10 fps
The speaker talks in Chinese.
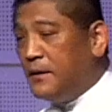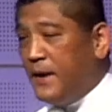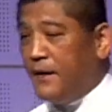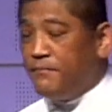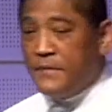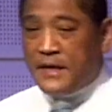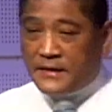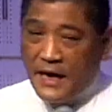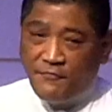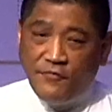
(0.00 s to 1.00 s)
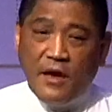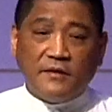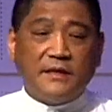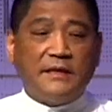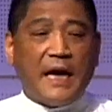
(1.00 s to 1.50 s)
面，在扶摇
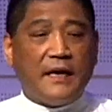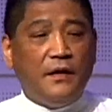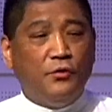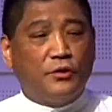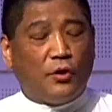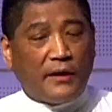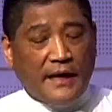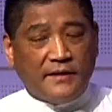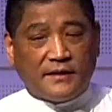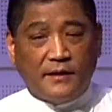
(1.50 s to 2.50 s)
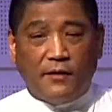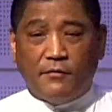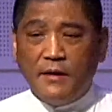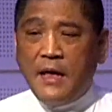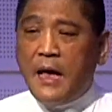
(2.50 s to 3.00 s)
直上一路走来的时候，
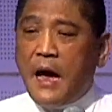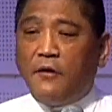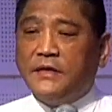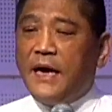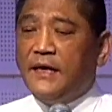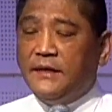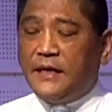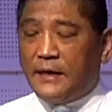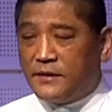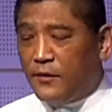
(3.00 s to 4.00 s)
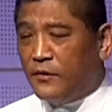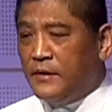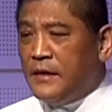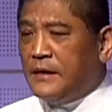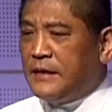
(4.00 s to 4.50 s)
好像很享受
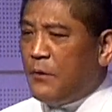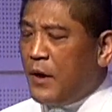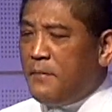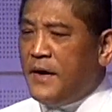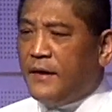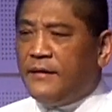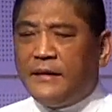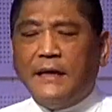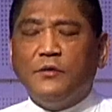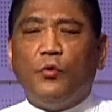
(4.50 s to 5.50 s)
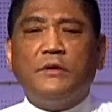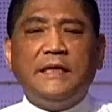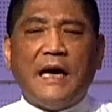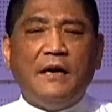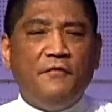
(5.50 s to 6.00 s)
在外面，但是我
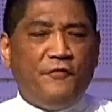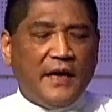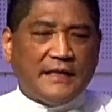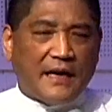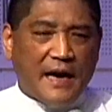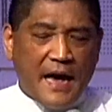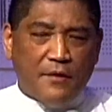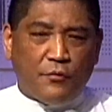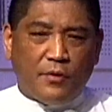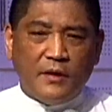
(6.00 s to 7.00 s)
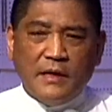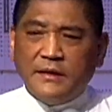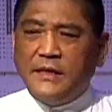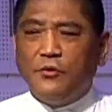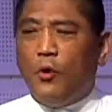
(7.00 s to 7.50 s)
家人非常的爱我。
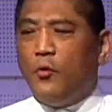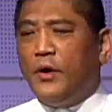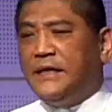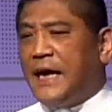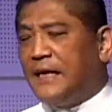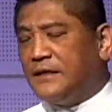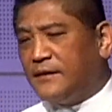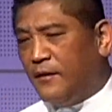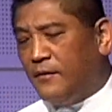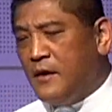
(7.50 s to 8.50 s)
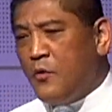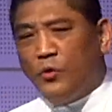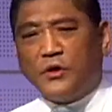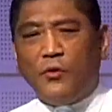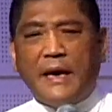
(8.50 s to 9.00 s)
其实我回家的时候，
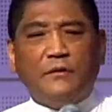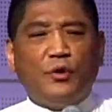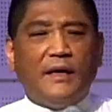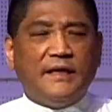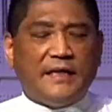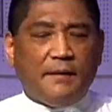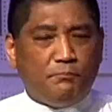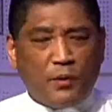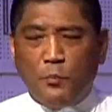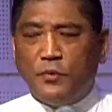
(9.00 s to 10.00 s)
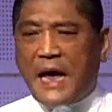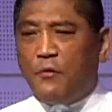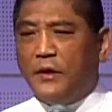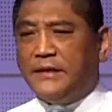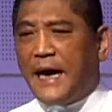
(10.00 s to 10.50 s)
我从来赚的钱都不拿
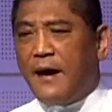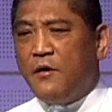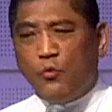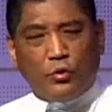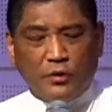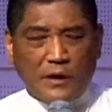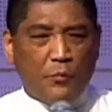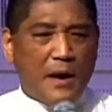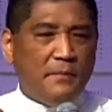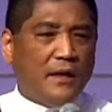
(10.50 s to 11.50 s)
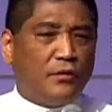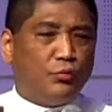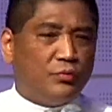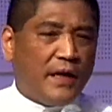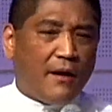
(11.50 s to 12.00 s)
回家，我都在外面
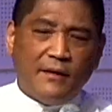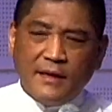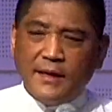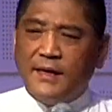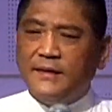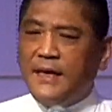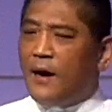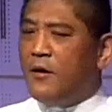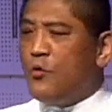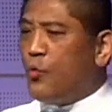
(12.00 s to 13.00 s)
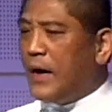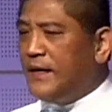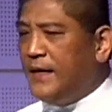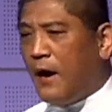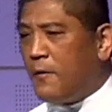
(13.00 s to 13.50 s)
赌掉、喝掉、玩
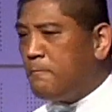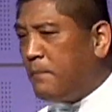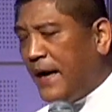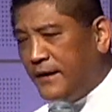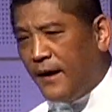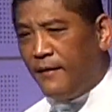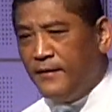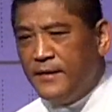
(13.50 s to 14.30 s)
掉、败掉。